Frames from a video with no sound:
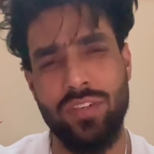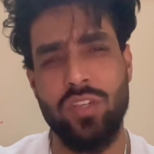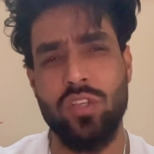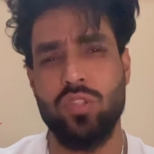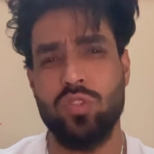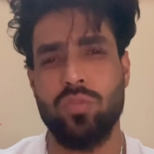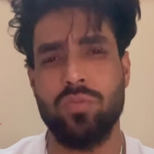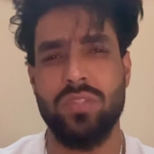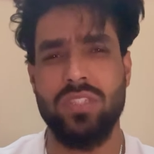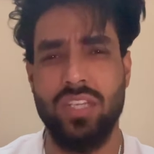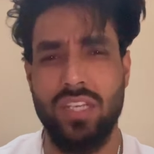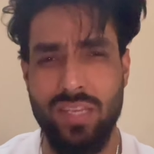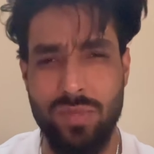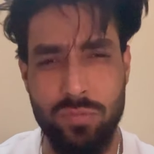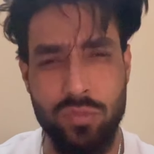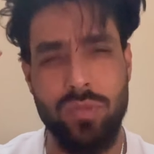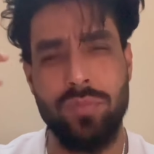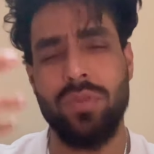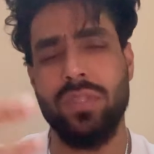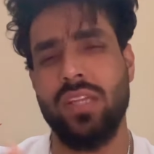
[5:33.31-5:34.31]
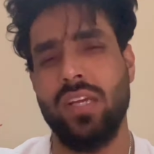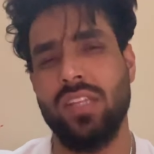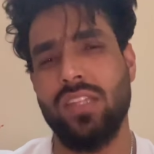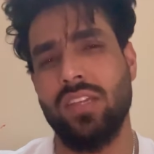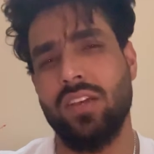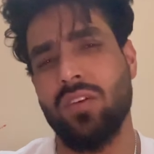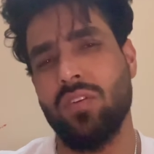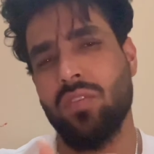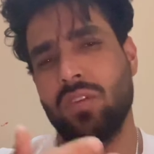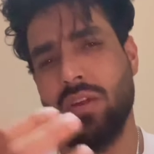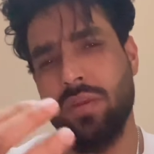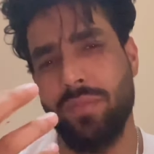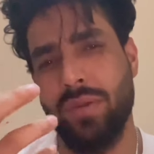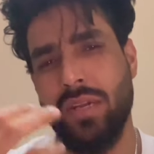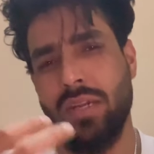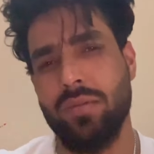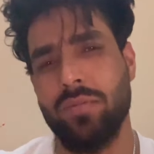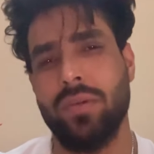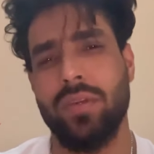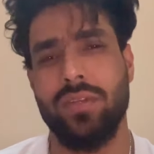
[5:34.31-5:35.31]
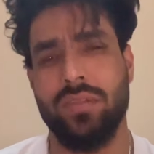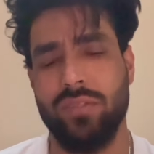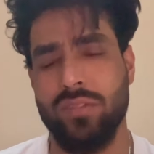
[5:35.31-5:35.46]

वीडियोज़ तुम्हें चाहिए मुझे बता दिया करो कमेंट में